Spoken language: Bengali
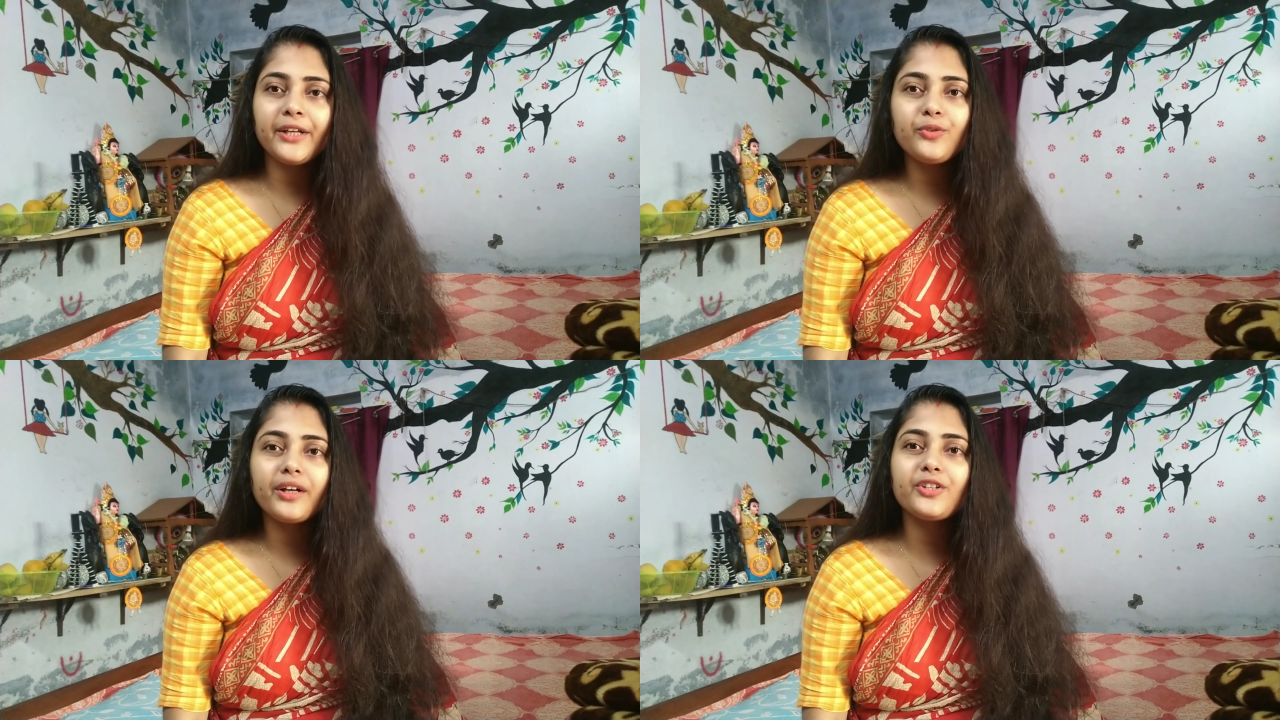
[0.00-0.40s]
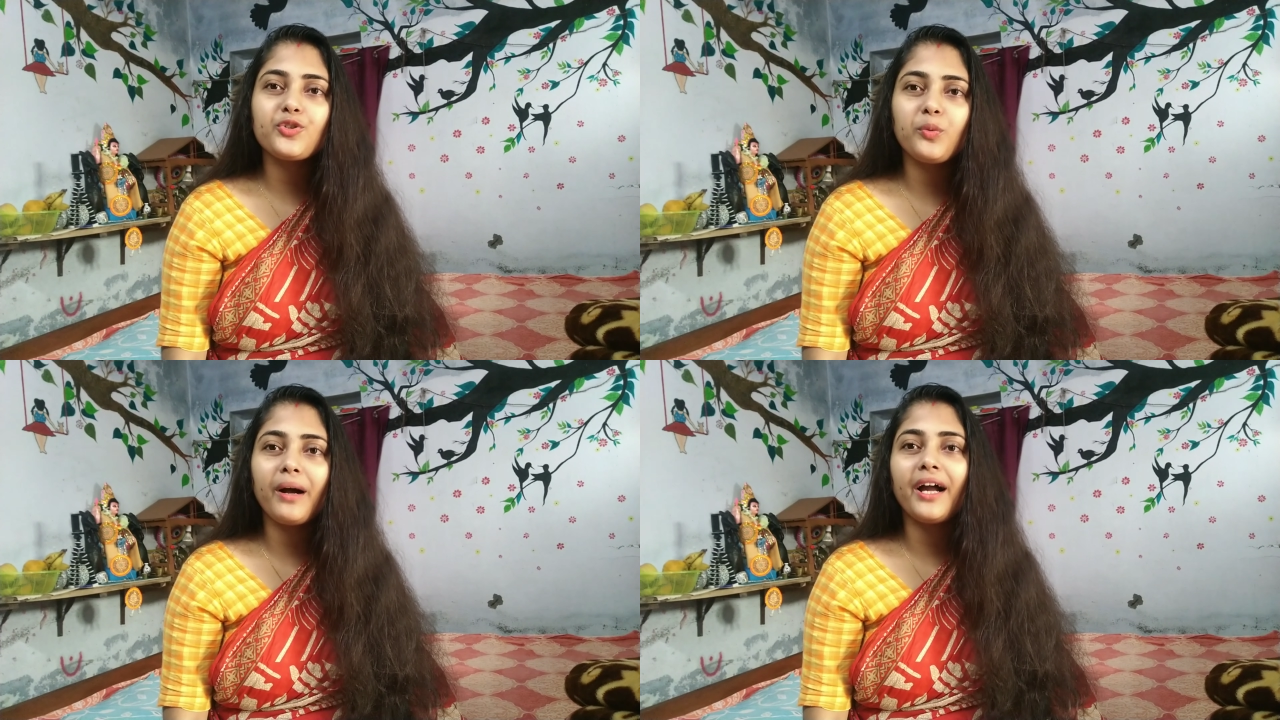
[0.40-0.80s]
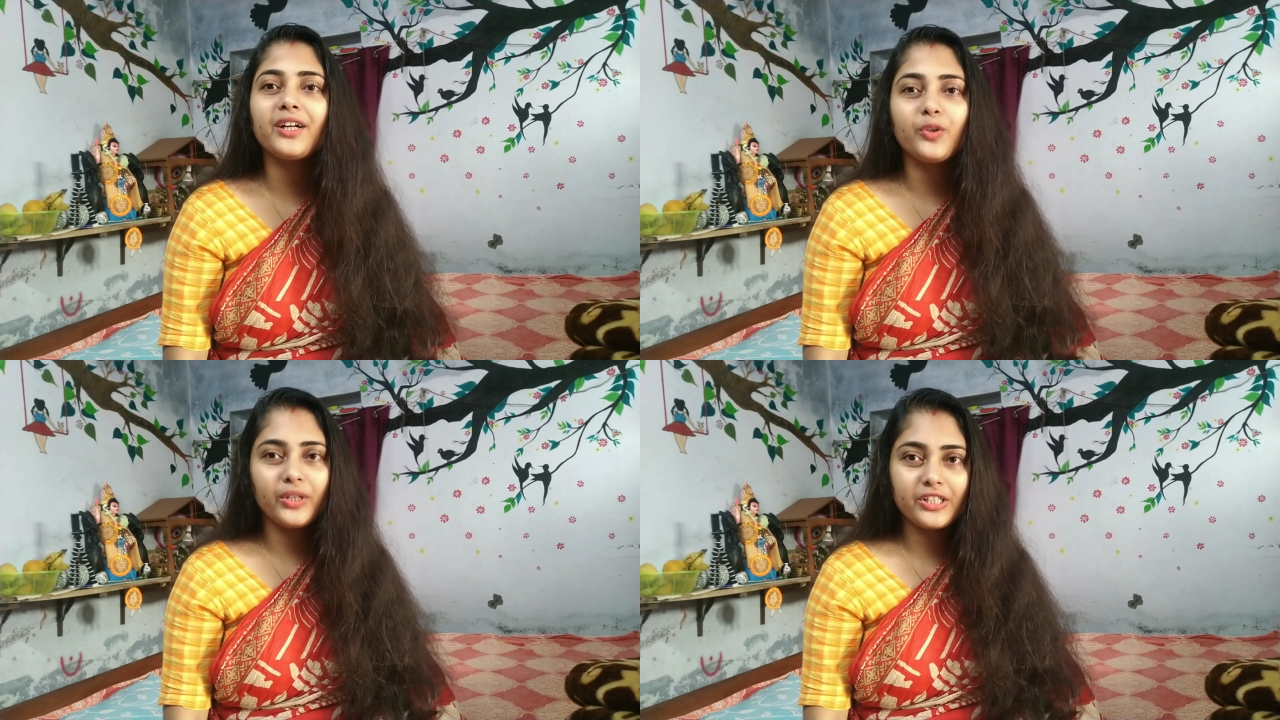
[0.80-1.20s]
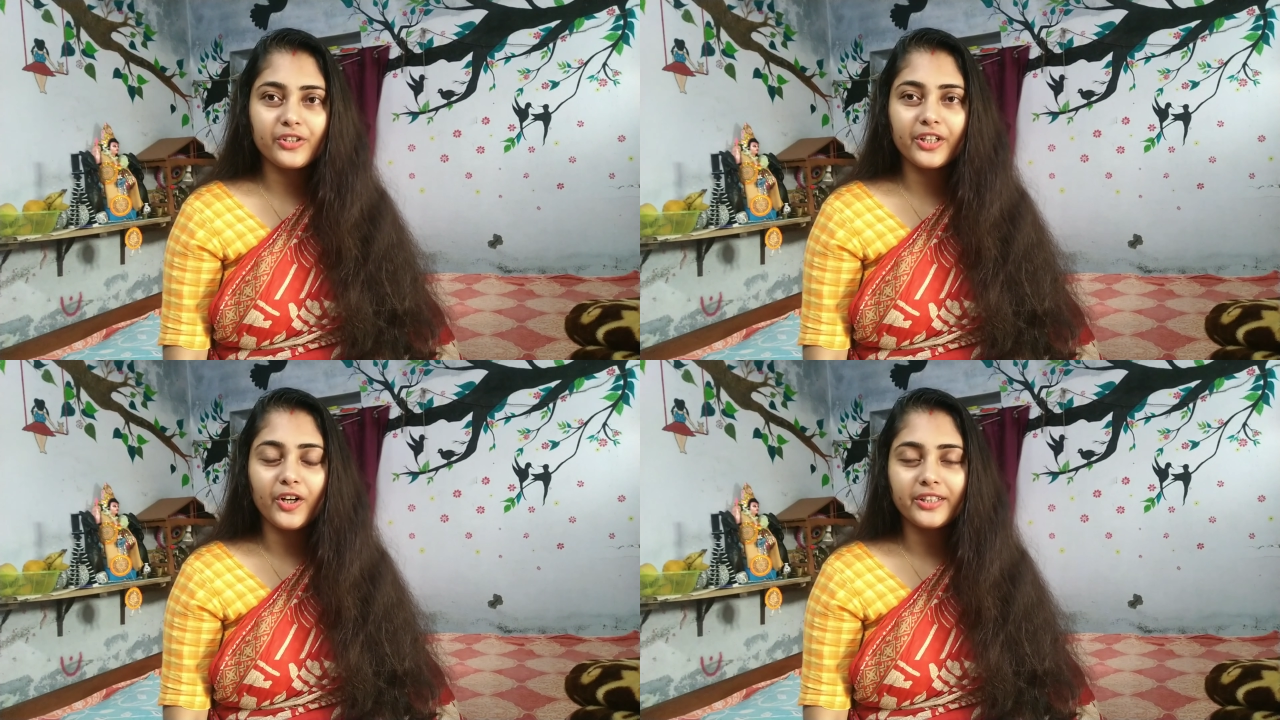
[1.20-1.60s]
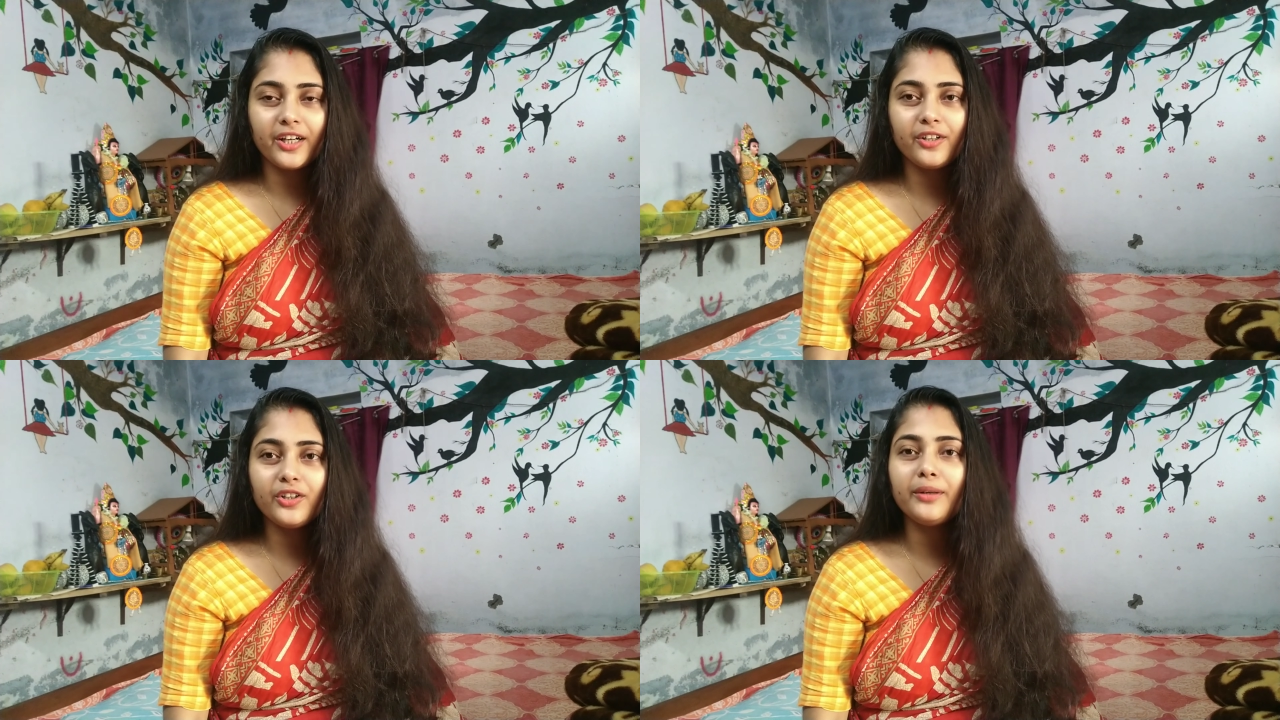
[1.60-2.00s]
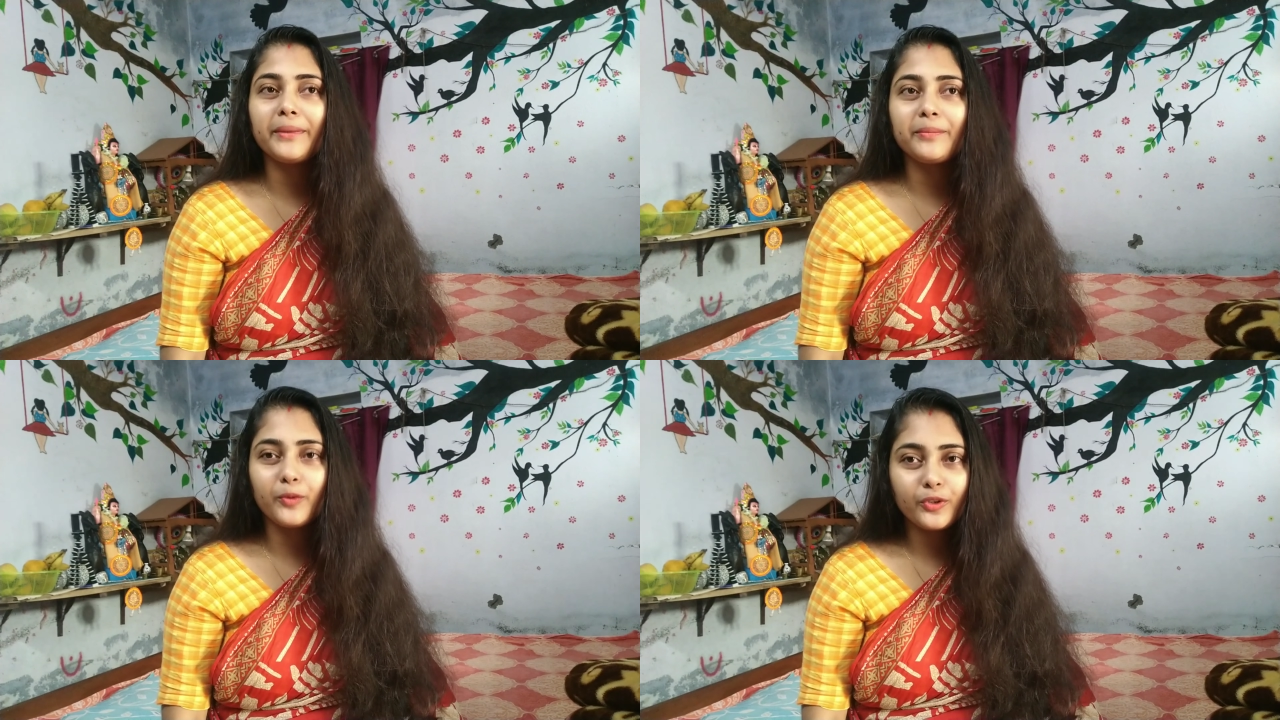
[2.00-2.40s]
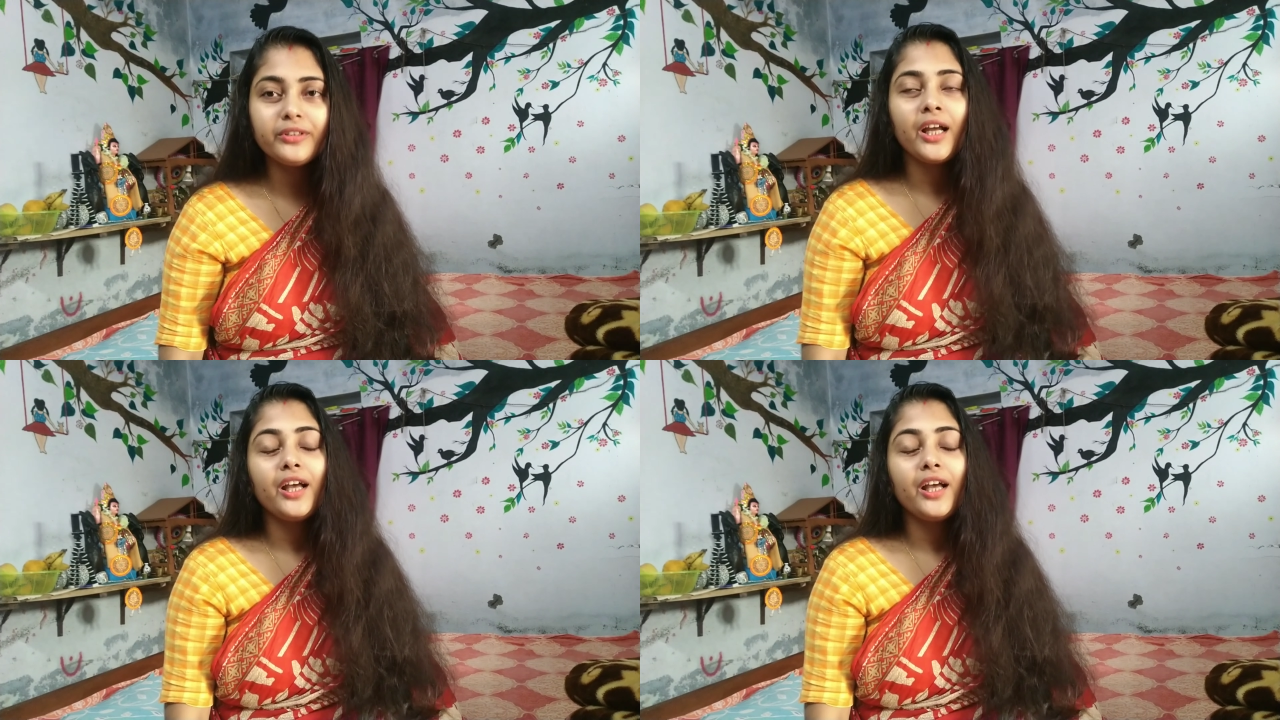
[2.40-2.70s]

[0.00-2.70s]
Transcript: একটু আগে ঝুমা আর কোয়েলের সঙ্গে কথা হলো আমার বোন